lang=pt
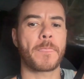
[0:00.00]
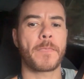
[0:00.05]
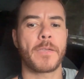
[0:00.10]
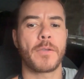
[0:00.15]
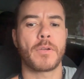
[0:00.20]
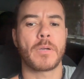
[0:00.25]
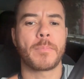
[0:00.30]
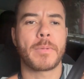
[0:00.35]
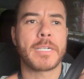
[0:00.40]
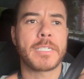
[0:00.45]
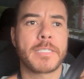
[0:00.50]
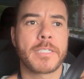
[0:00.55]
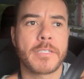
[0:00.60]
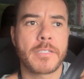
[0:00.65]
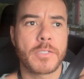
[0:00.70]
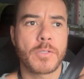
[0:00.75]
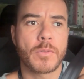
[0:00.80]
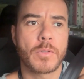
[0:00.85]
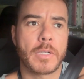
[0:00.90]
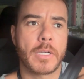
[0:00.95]
Eu
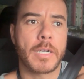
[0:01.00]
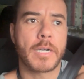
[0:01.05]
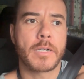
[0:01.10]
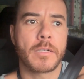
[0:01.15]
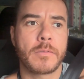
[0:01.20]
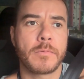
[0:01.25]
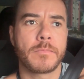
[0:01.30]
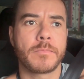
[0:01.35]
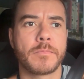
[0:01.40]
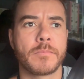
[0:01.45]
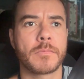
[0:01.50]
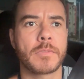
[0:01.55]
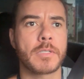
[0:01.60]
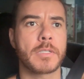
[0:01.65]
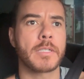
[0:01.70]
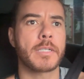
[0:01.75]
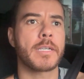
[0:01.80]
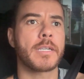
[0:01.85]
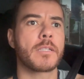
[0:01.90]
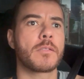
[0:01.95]
abasteci o carro,
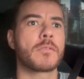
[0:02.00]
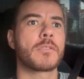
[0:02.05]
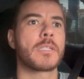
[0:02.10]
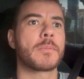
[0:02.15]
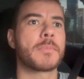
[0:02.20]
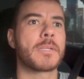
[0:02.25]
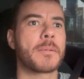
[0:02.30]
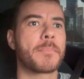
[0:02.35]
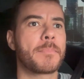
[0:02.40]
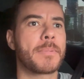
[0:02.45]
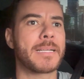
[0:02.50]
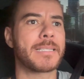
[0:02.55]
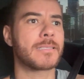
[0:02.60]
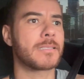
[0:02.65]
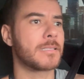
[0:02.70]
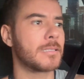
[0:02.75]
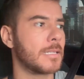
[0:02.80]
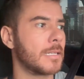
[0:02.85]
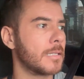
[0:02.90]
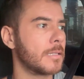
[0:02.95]
certo? Semana
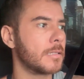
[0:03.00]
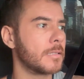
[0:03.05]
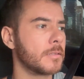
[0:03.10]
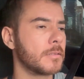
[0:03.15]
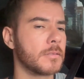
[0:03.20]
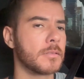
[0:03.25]
passada.